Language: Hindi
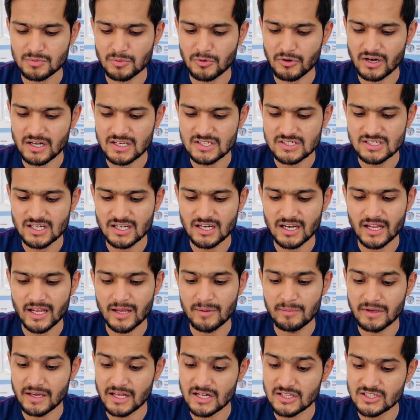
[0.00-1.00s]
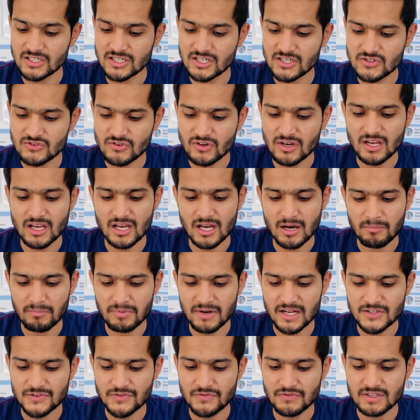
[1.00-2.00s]
प्रोग्रेशन इमिग्रेशन हिस्ट्री
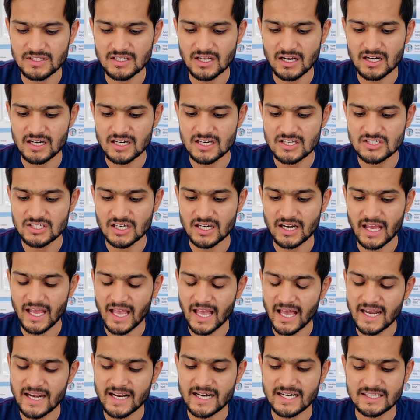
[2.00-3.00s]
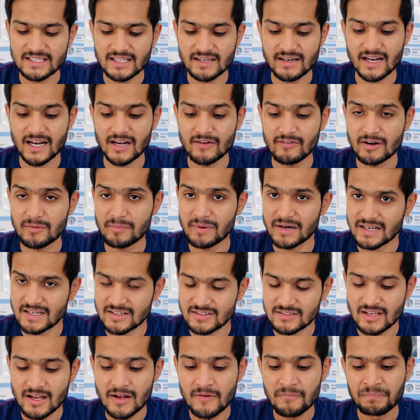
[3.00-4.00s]
compliance वीजा कंडीशन एंड अदर रेलिवेंट
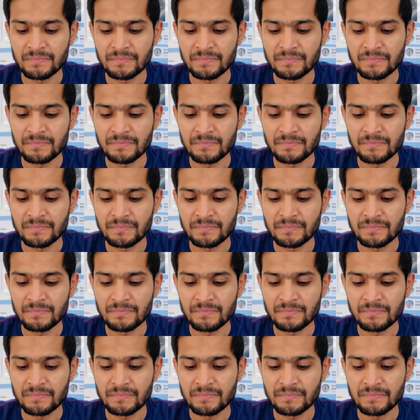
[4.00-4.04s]
मैटर्स